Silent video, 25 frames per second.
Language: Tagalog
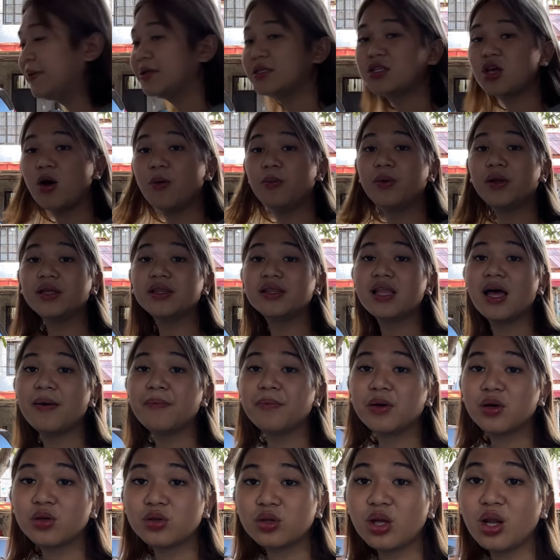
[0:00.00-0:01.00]
Grabe, sobrang
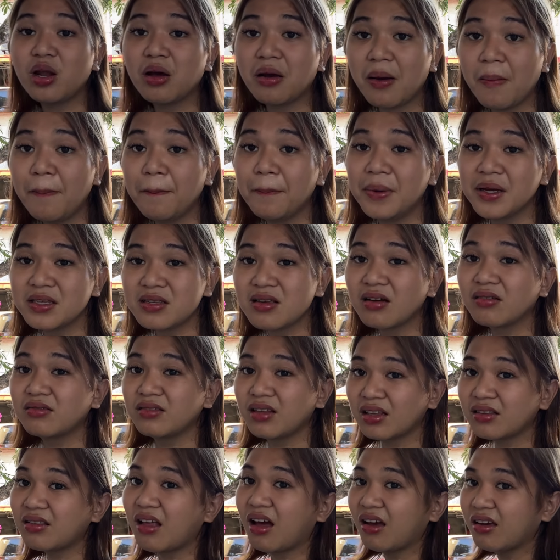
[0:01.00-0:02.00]
dami ko talagang
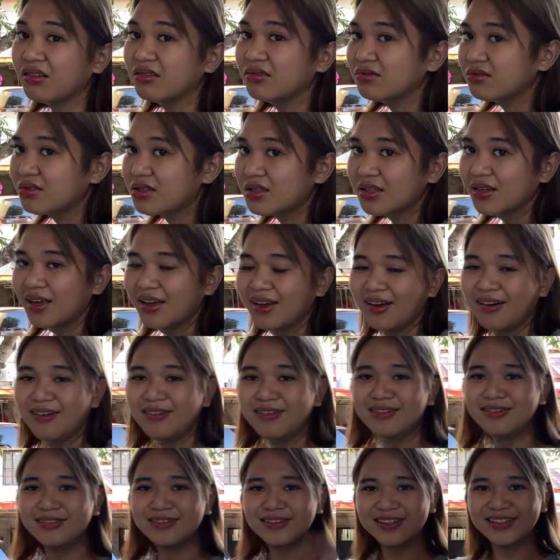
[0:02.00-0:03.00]
basag na tayos.
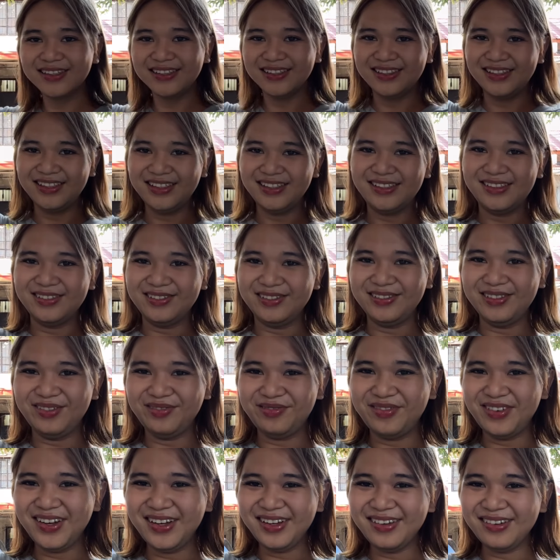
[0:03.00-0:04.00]
Alam, ganda
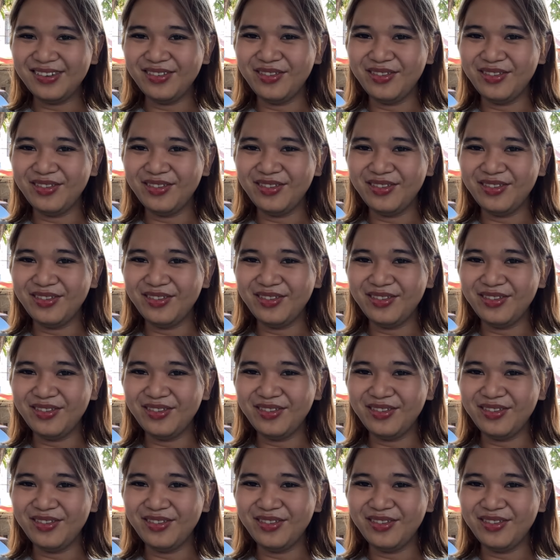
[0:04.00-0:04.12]
dito.